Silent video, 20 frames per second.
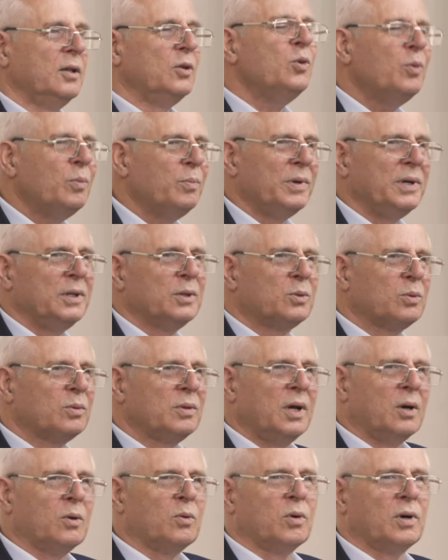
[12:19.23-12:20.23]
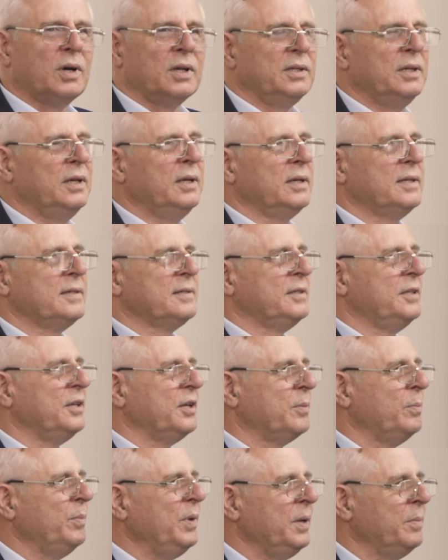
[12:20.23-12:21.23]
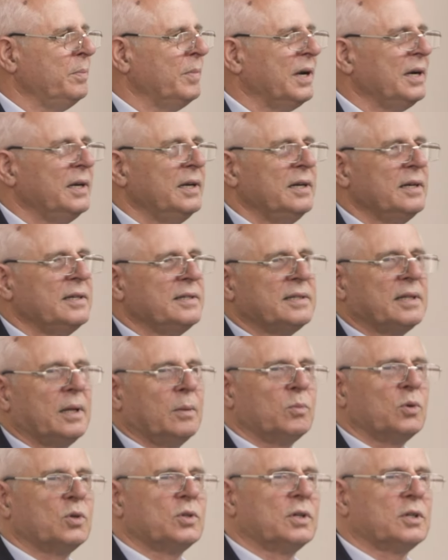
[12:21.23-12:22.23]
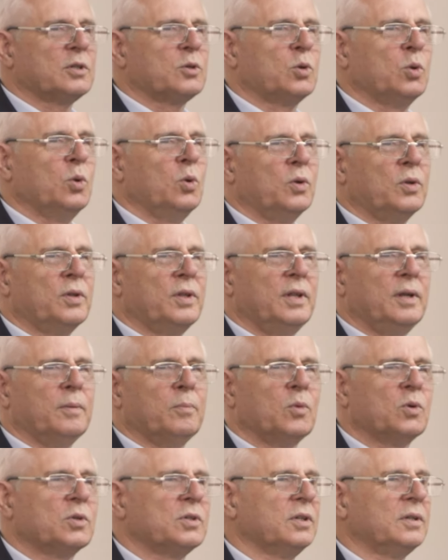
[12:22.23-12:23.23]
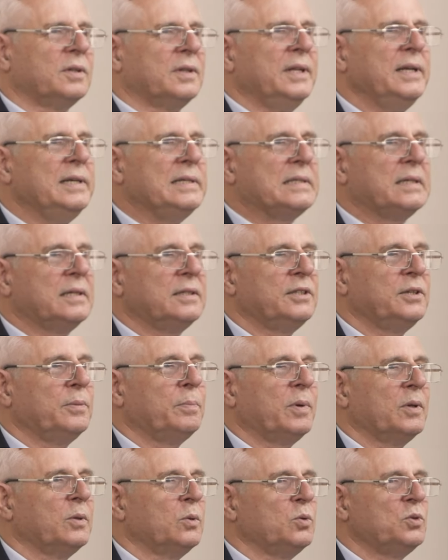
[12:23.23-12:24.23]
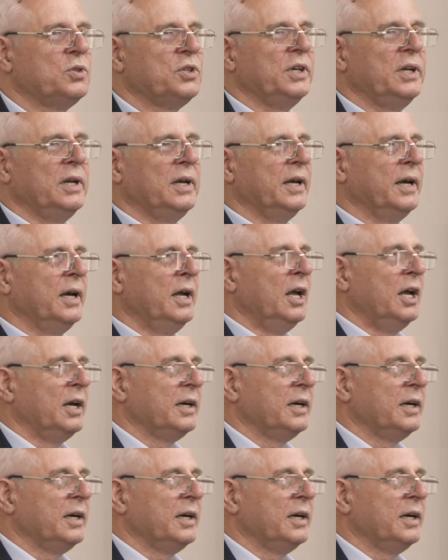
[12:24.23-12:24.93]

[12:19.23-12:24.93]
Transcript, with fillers: Ну, мы туда уходили с детьми, молились, там уже сотни, может, тысячи получили,